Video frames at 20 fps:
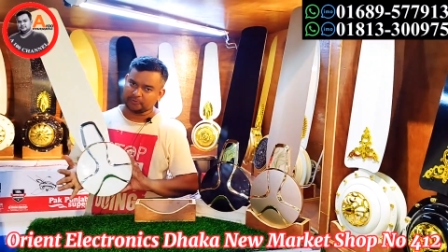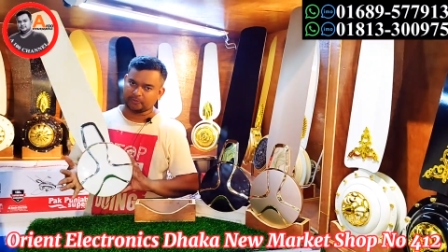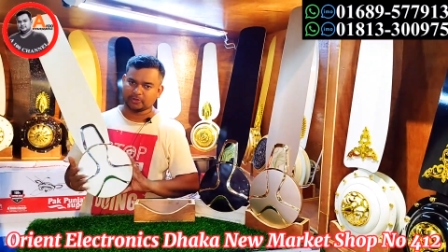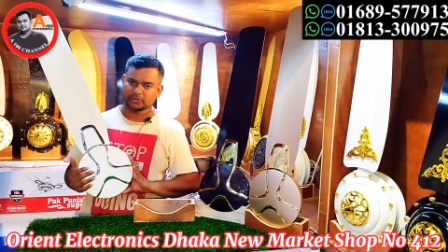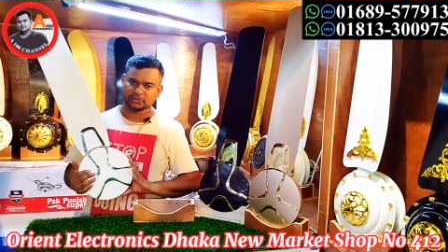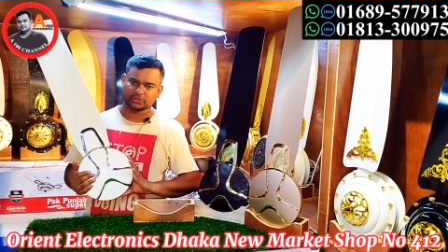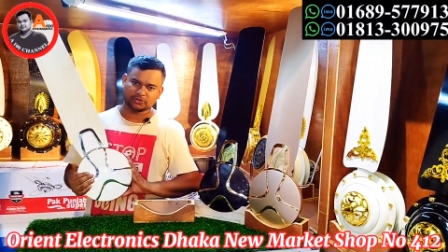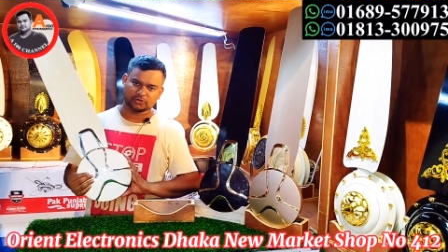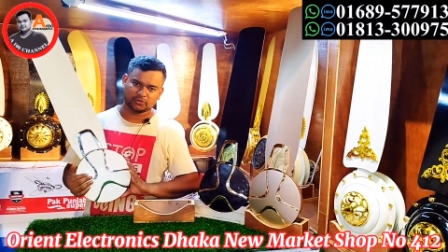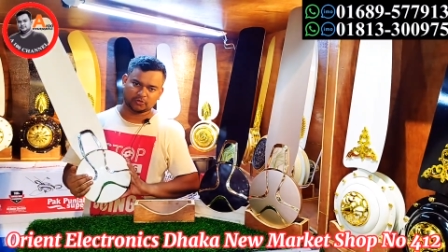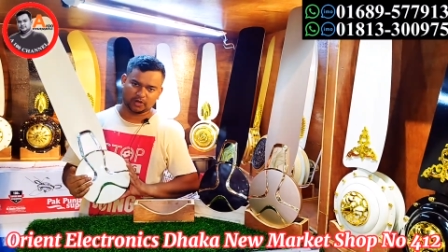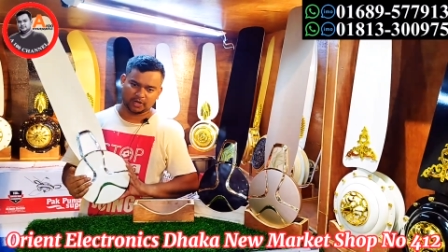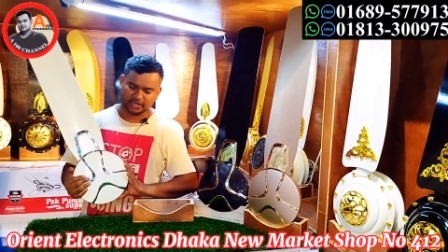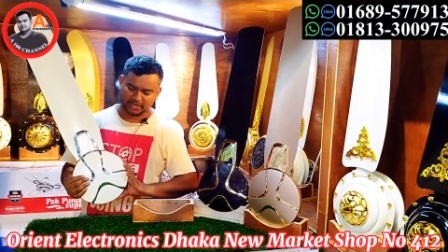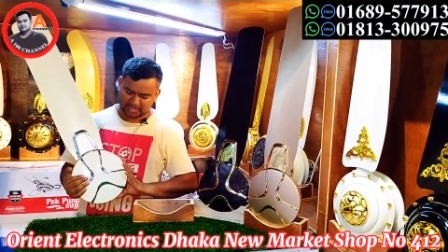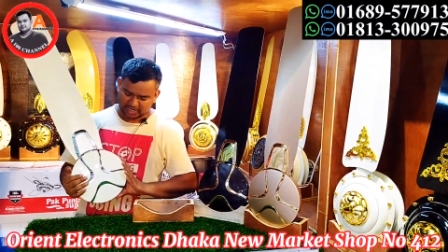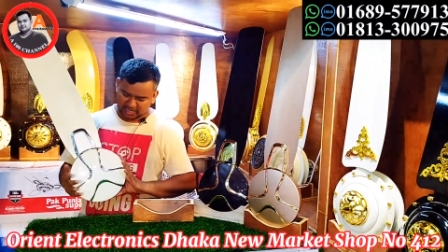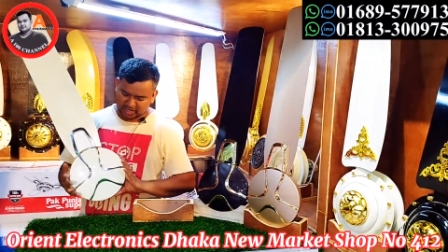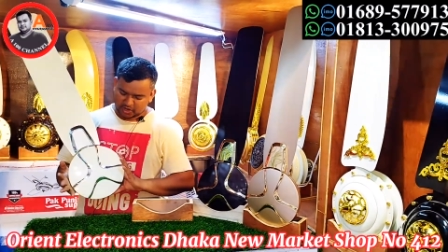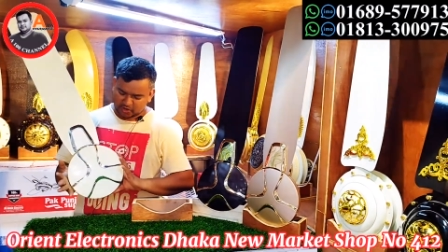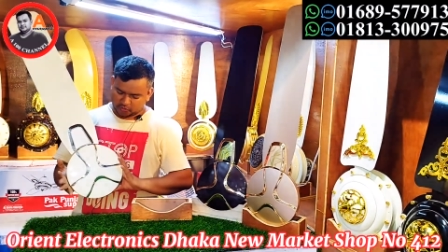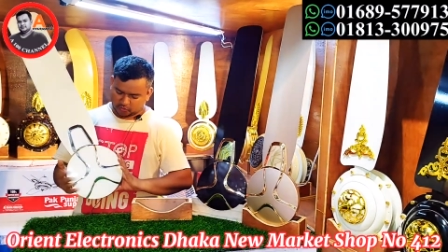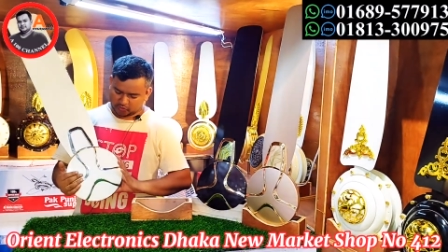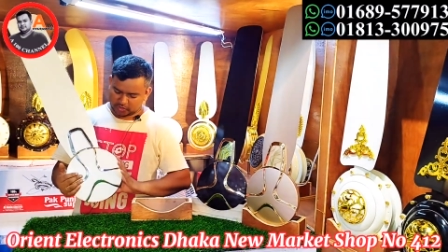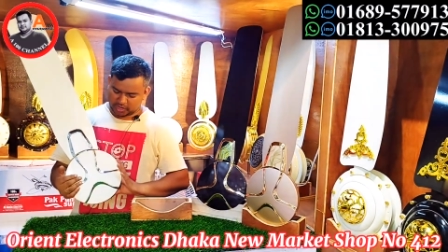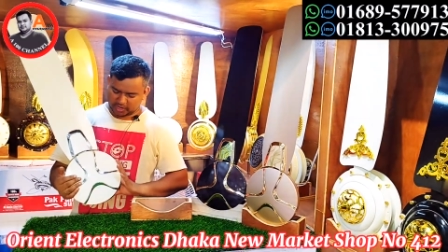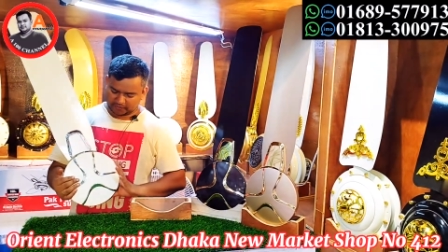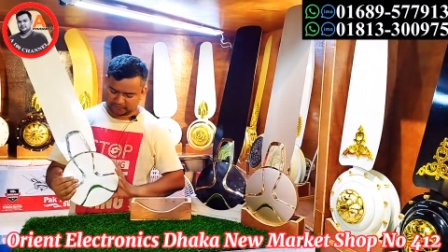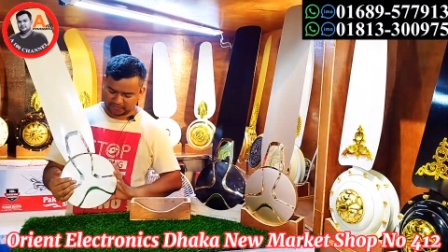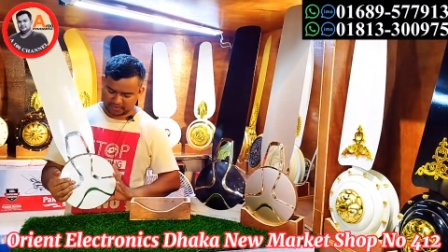পঁচাত্তর ওয়ার্ডে
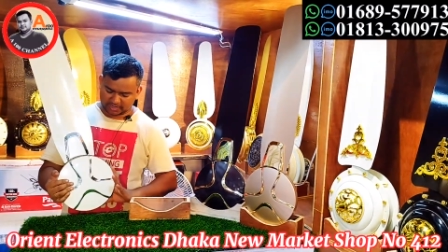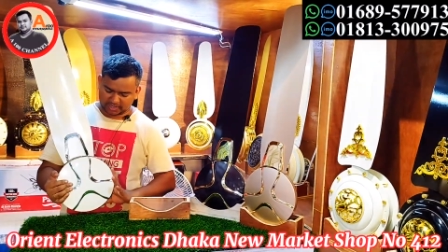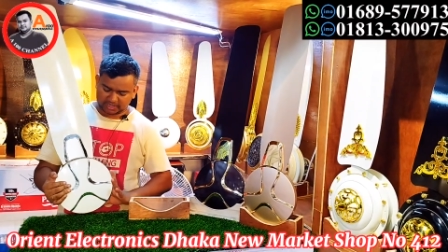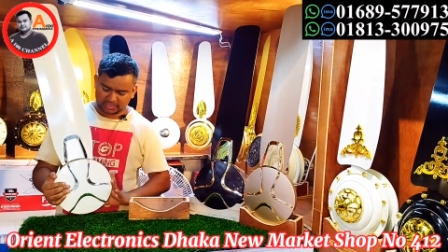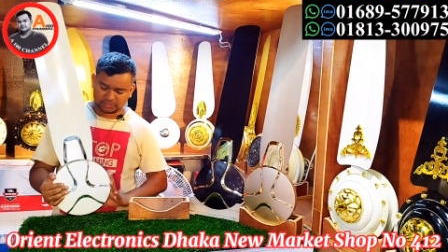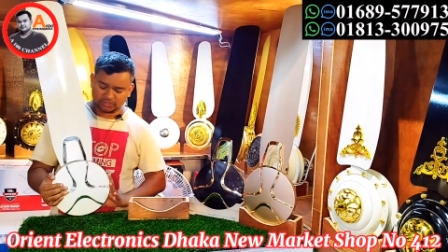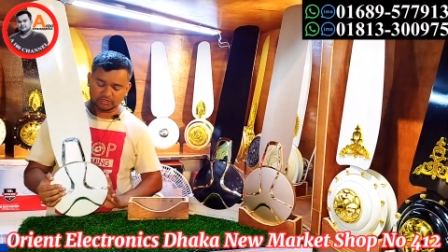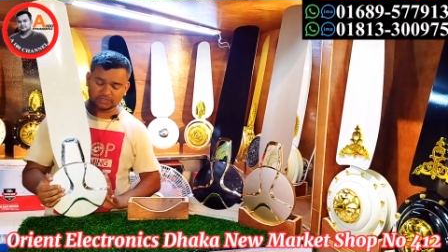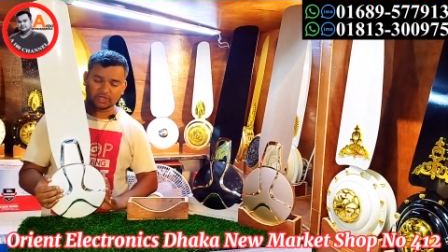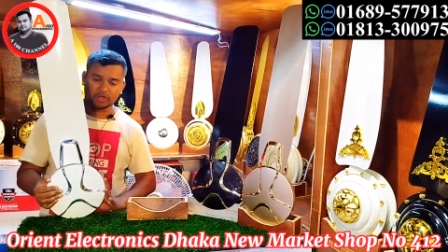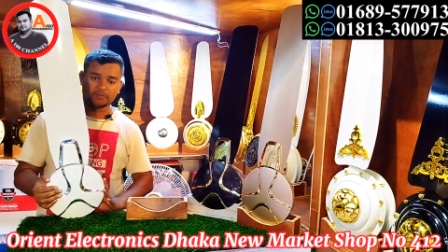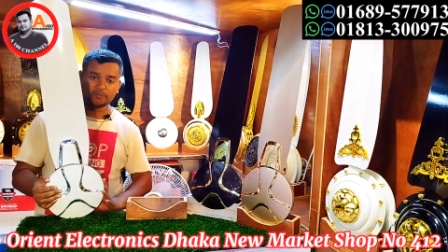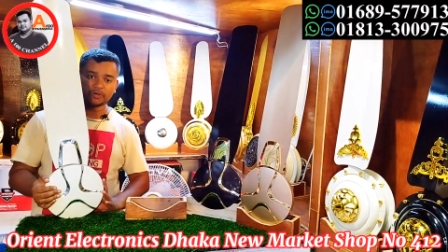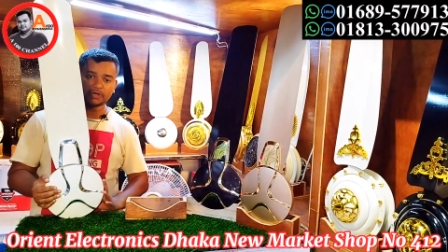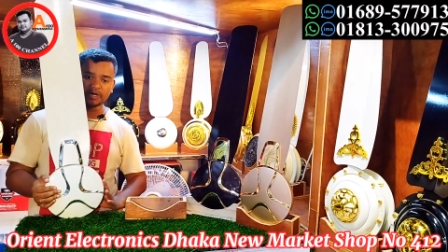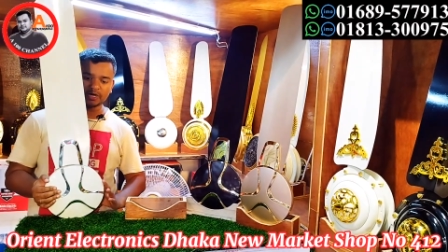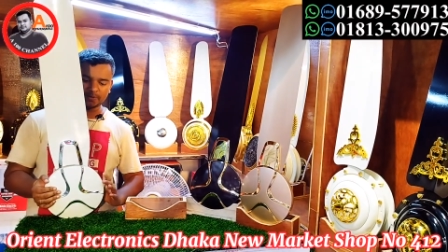ওরিয়ান ফ্যান এসেছিল তাও মডেল